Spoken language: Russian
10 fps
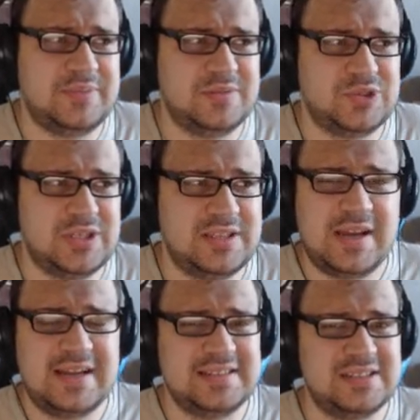потому что одна
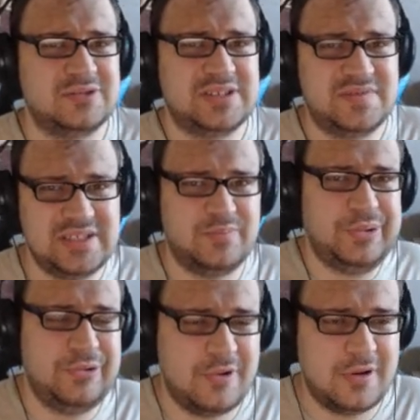карта это ну совсем
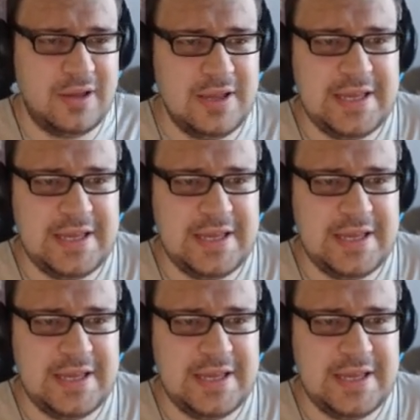плохо.